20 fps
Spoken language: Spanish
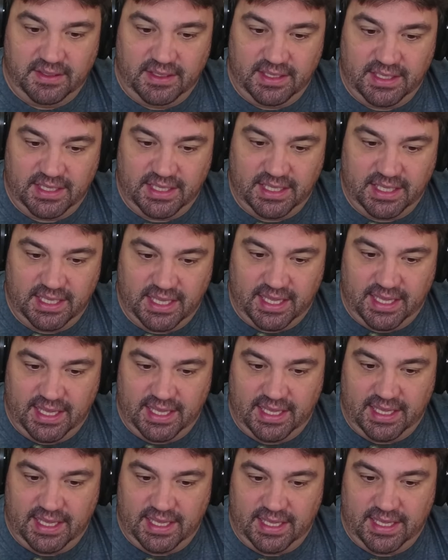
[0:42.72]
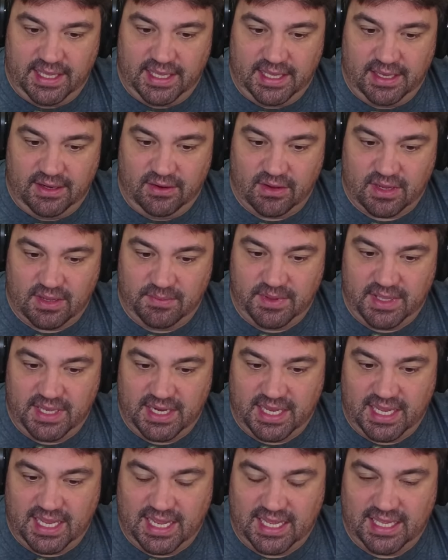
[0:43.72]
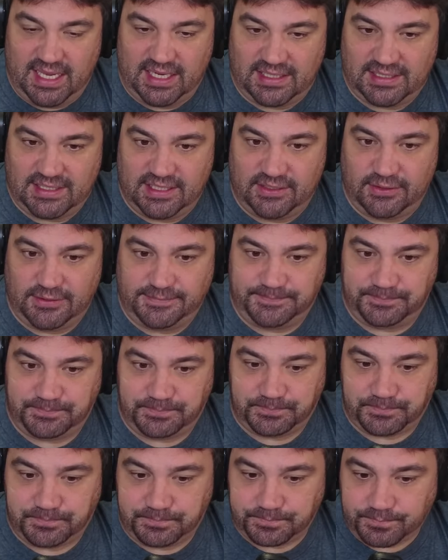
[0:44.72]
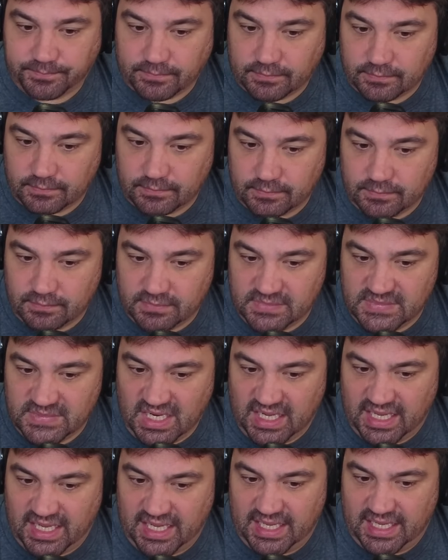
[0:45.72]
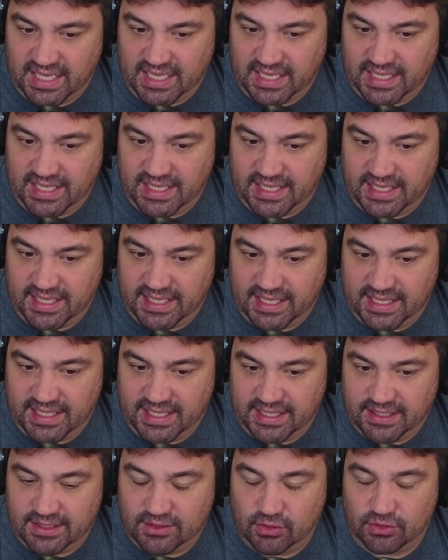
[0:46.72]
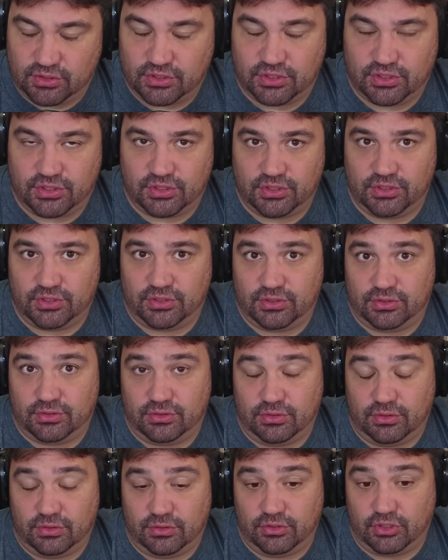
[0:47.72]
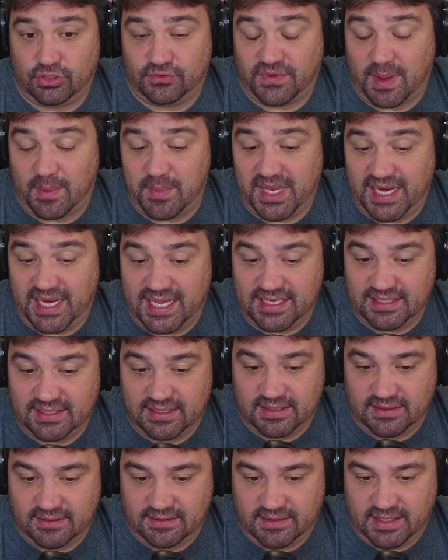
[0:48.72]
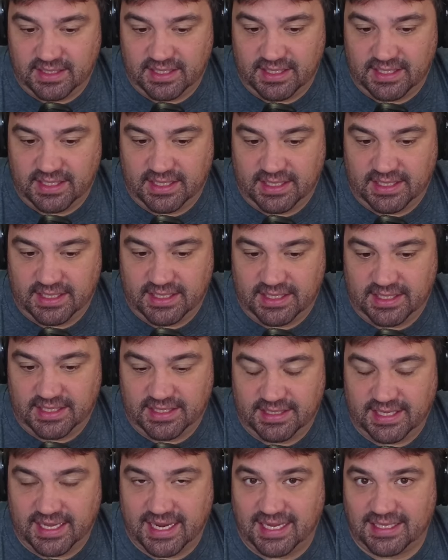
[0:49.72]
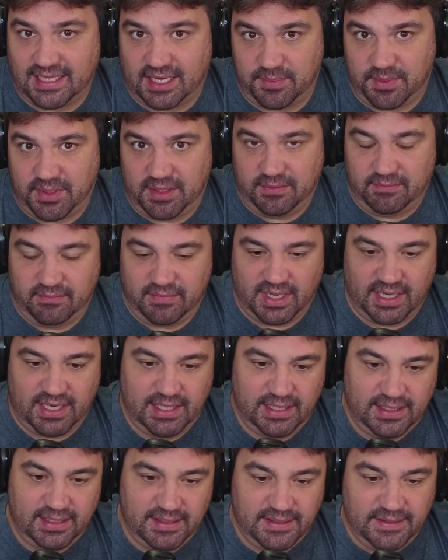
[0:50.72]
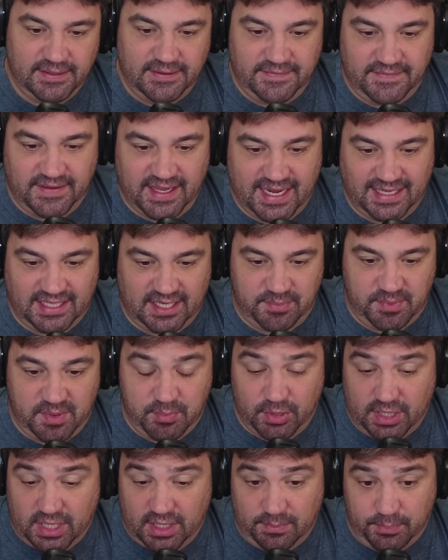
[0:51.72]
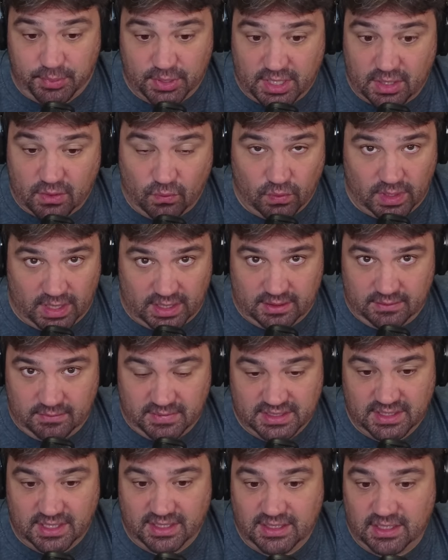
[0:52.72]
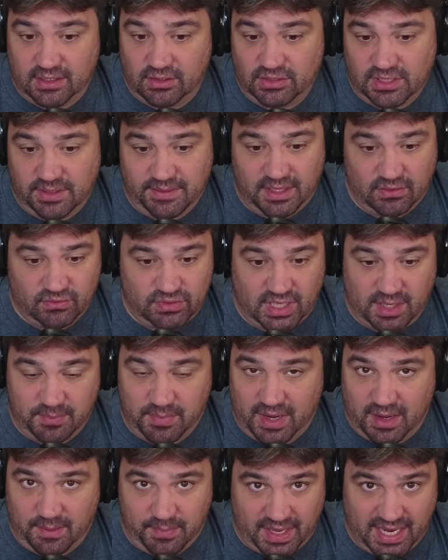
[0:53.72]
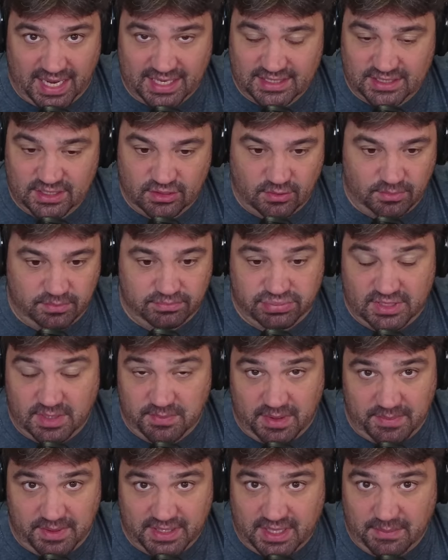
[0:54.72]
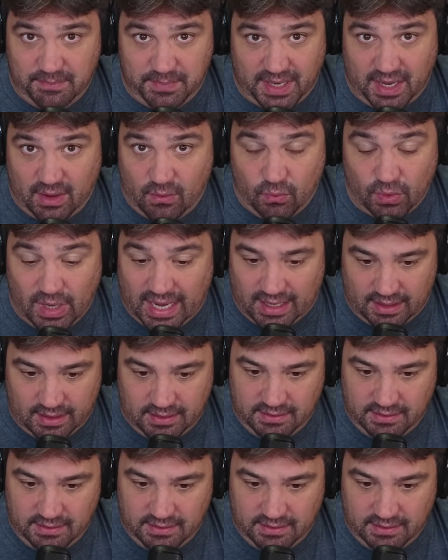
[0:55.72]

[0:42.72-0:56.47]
y eh, lo que viene a ir siendo eh, dos, familias de, de Caterpillar, ¿vale? De Caterpillar, porque, porque curan. Básicamente no se van a usar para pegar, sino simplemente para curar.